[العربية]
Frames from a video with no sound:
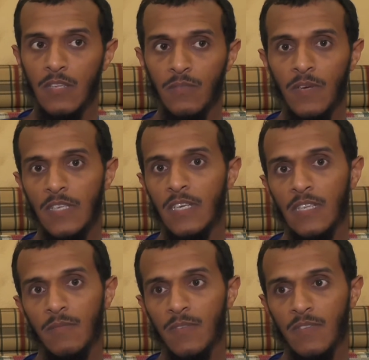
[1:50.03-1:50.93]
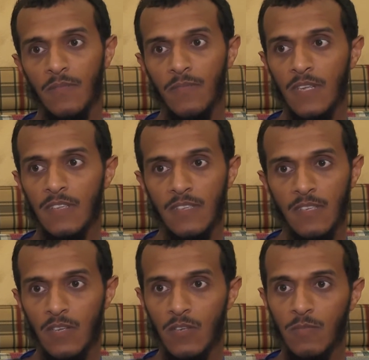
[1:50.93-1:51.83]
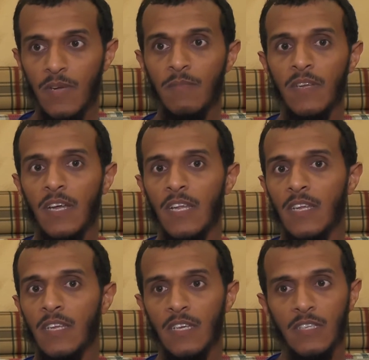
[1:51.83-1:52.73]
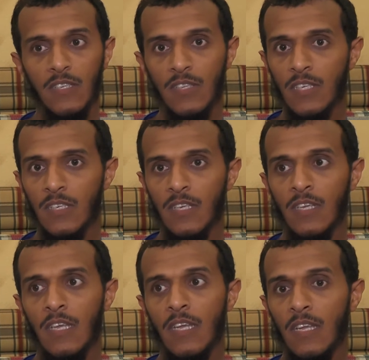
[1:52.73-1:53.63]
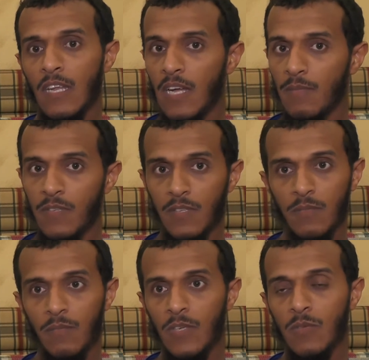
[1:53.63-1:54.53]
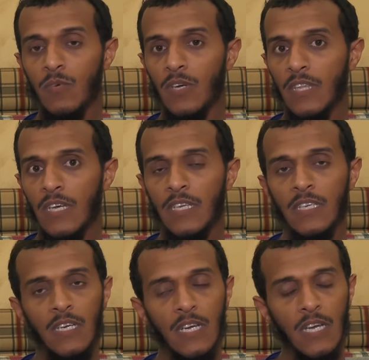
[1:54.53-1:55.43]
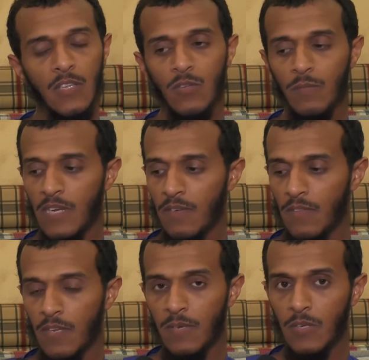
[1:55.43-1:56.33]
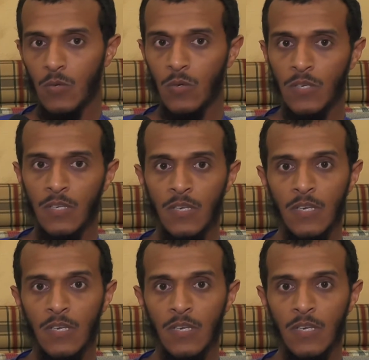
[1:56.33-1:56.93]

تفاجات بالصف الأساسي اللي كنت مأمل عليه أنه يعتذر لعبت مجموعة ثانية أدوا من أفضل ما يكون